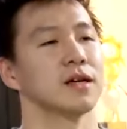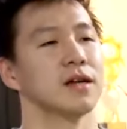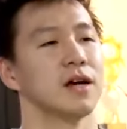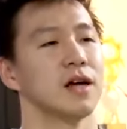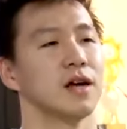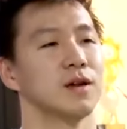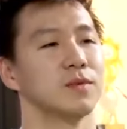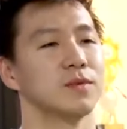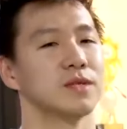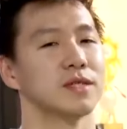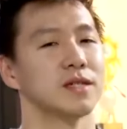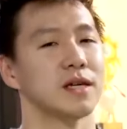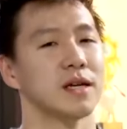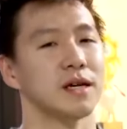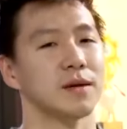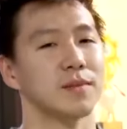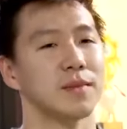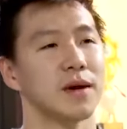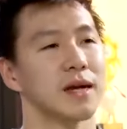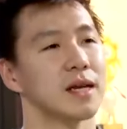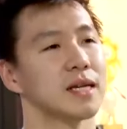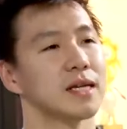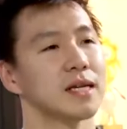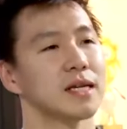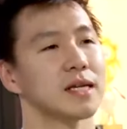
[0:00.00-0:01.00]
kalau bisa
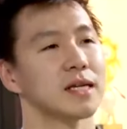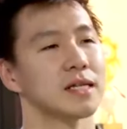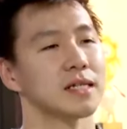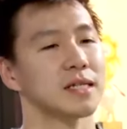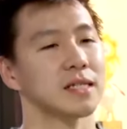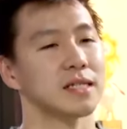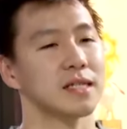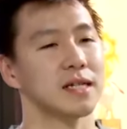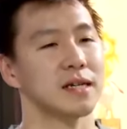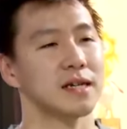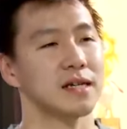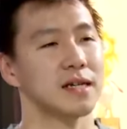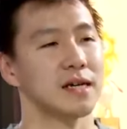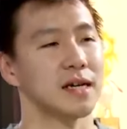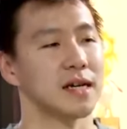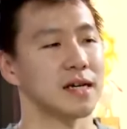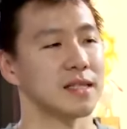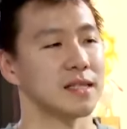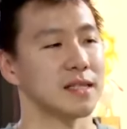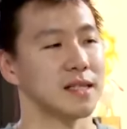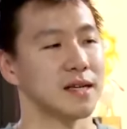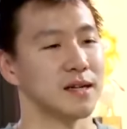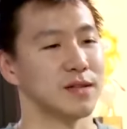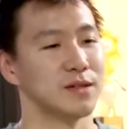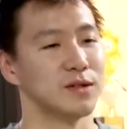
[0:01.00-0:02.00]
kembali ke
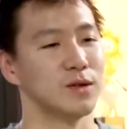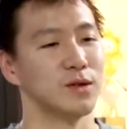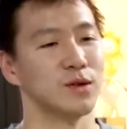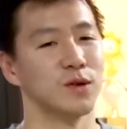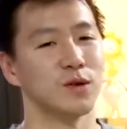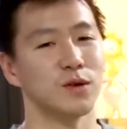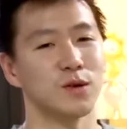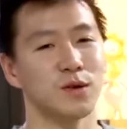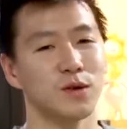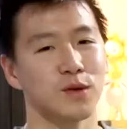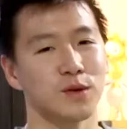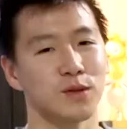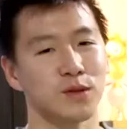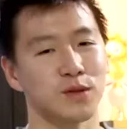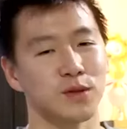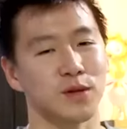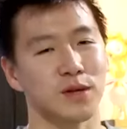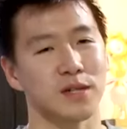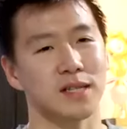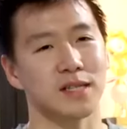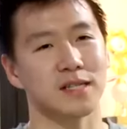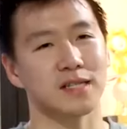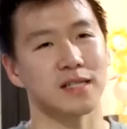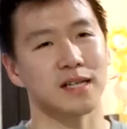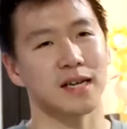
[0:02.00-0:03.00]
kejayaannya dulu
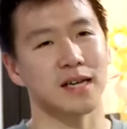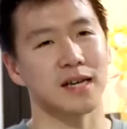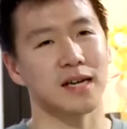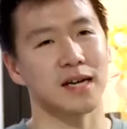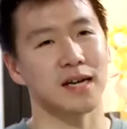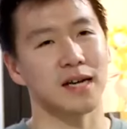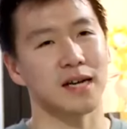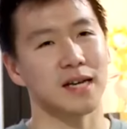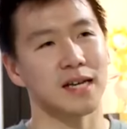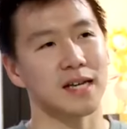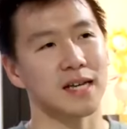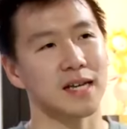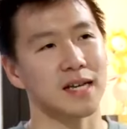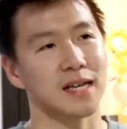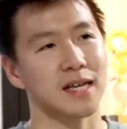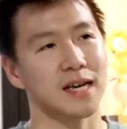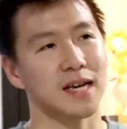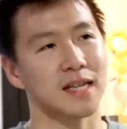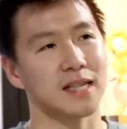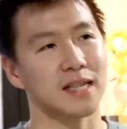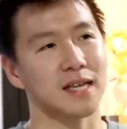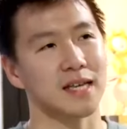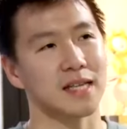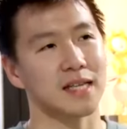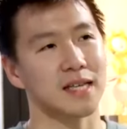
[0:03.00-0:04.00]
soalnya sekarang kan
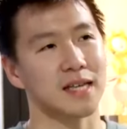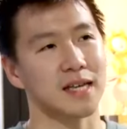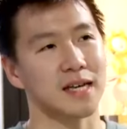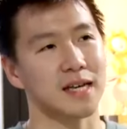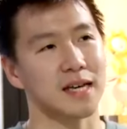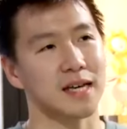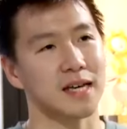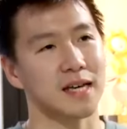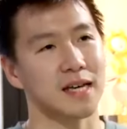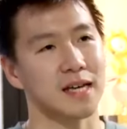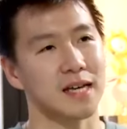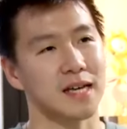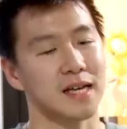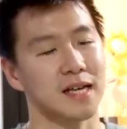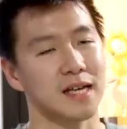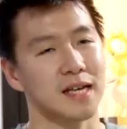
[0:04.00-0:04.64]
kelihatannya